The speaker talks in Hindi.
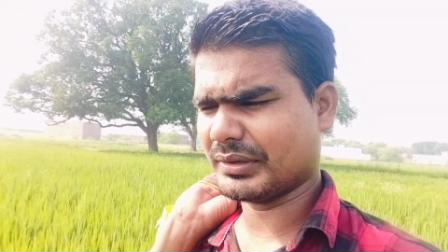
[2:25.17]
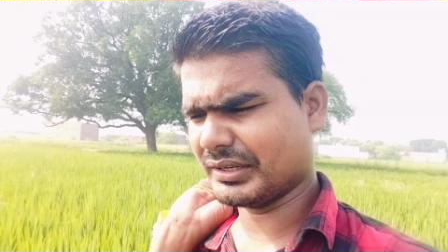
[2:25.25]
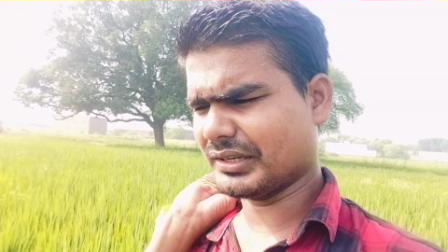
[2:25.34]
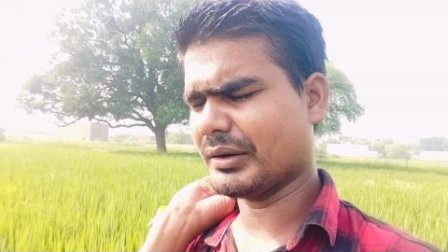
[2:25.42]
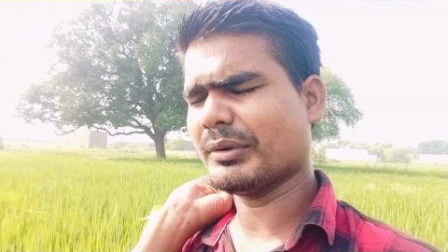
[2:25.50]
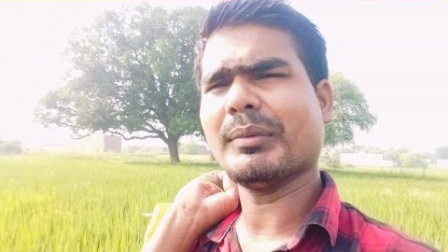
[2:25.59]

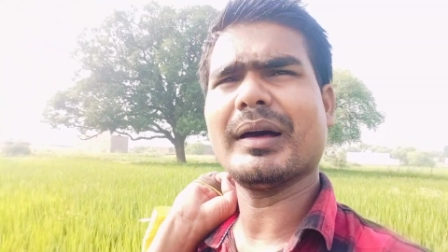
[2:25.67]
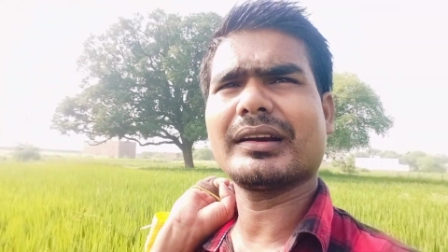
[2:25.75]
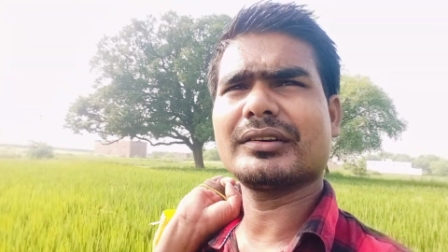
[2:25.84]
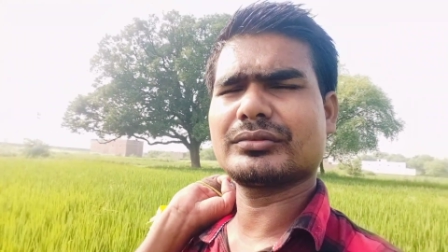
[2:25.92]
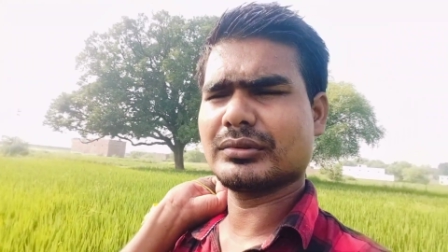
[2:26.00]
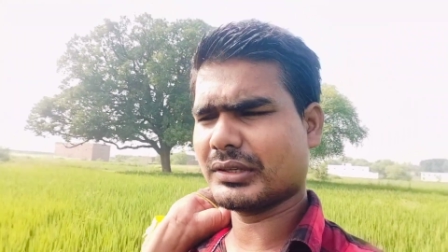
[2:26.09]
कहीं का भी
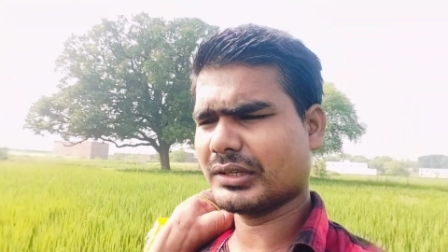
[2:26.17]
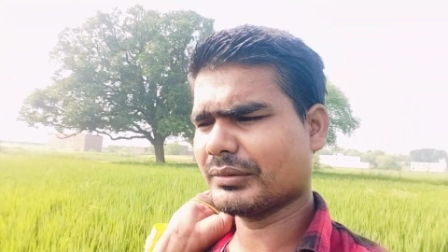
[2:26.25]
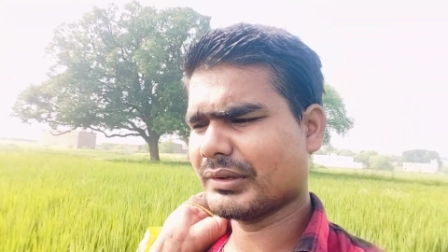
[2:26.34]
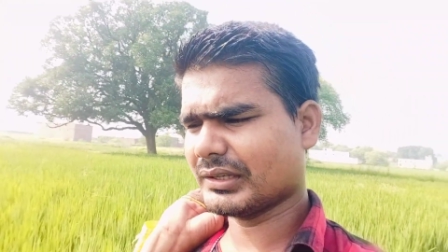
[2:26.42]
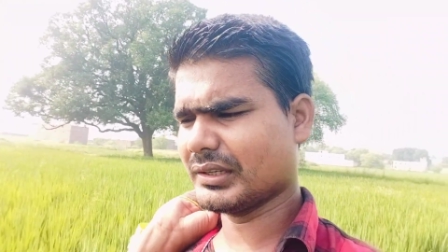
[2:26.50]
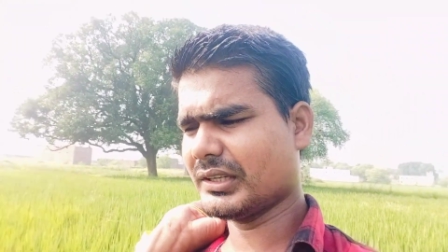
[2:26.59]
मार्केट सुधरने
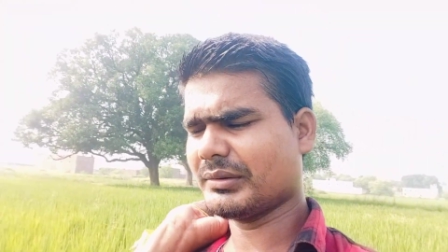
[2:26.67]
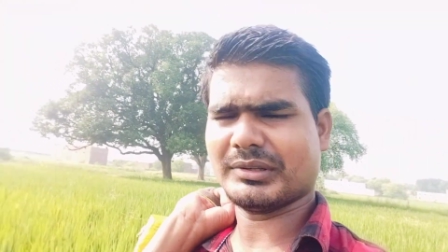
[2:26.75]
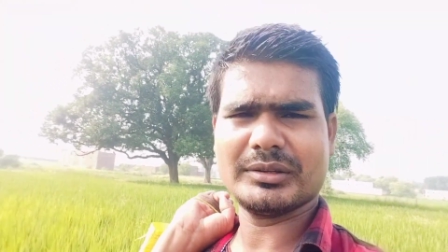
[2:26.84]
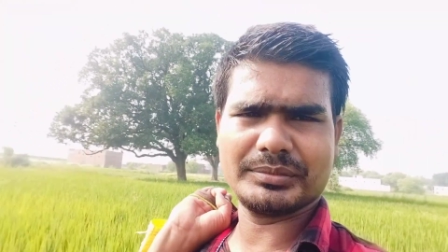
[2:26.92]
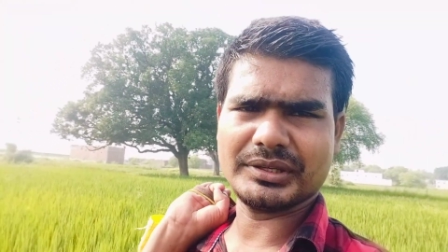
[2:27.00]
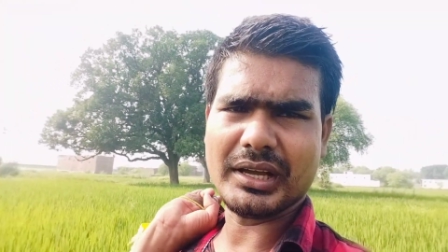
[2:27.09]
वाला नहीं है
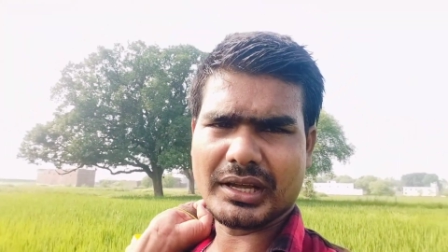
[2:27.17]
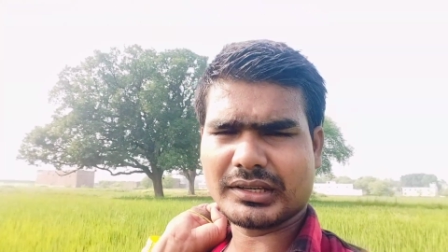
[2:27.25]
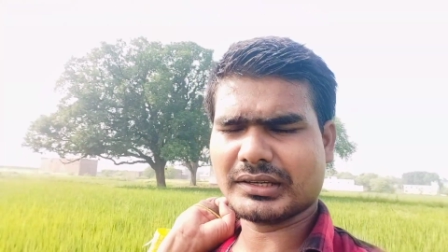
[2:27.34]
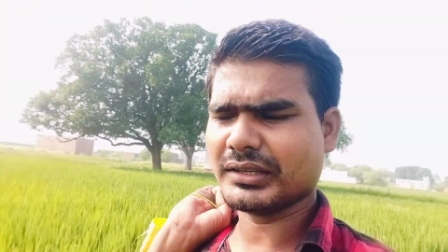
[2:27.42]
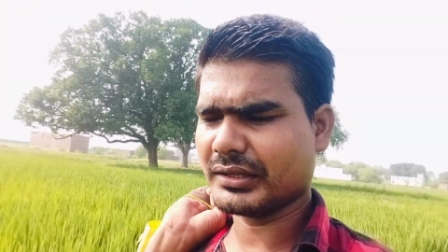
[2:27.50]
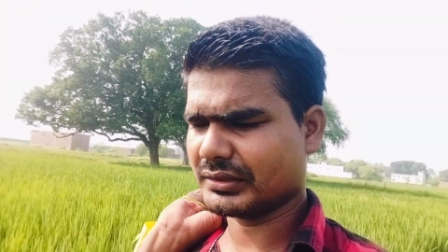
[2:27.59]
मतलब बिहार
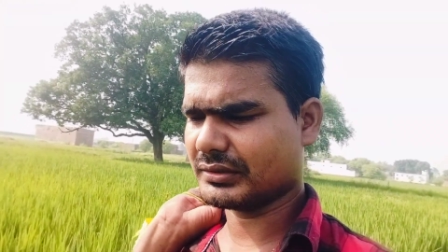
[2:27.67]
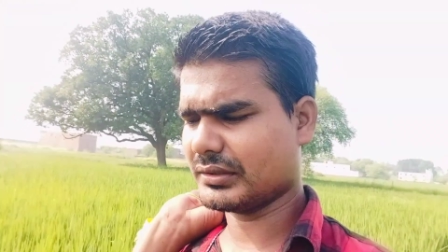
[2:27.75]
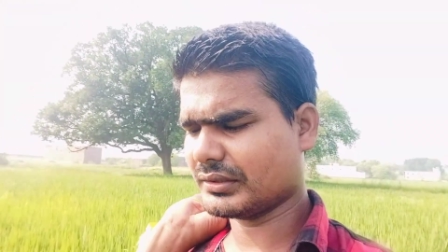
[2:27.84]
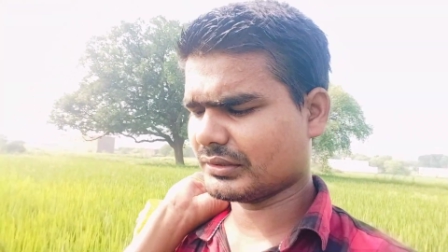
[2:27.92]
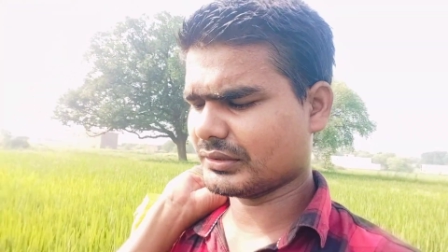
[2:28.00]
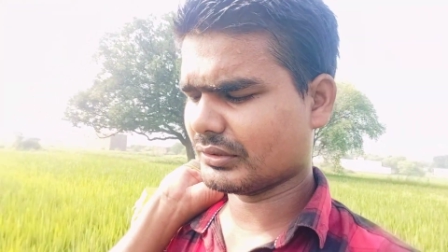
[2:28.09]
का
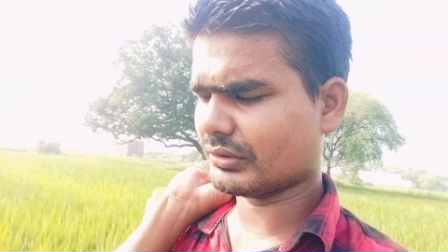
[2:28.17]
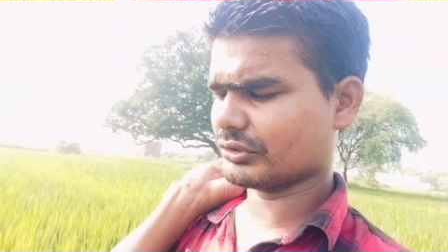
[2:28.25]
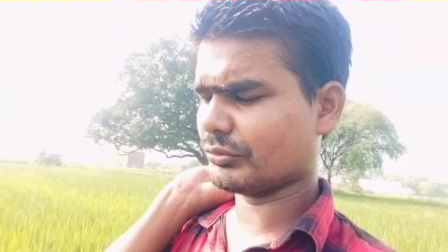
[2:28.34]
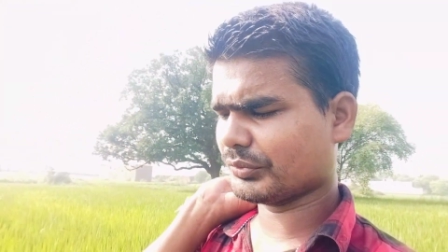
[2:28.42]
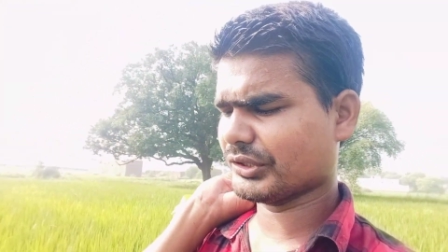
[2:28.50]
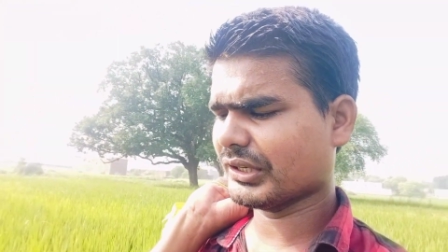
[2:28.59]
और
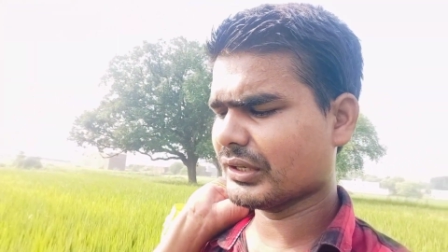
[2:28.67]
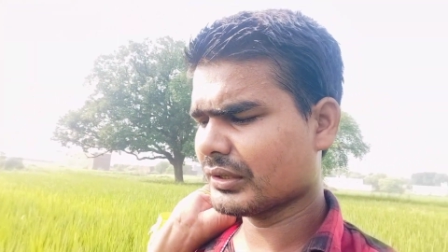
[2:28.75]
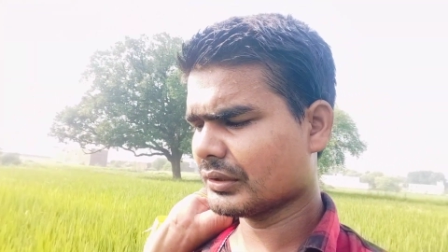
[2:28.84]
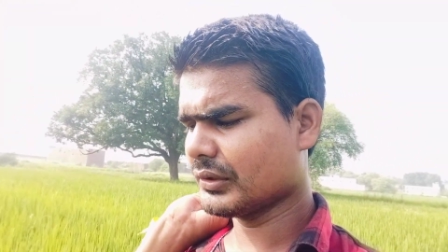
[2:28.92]
यूपी का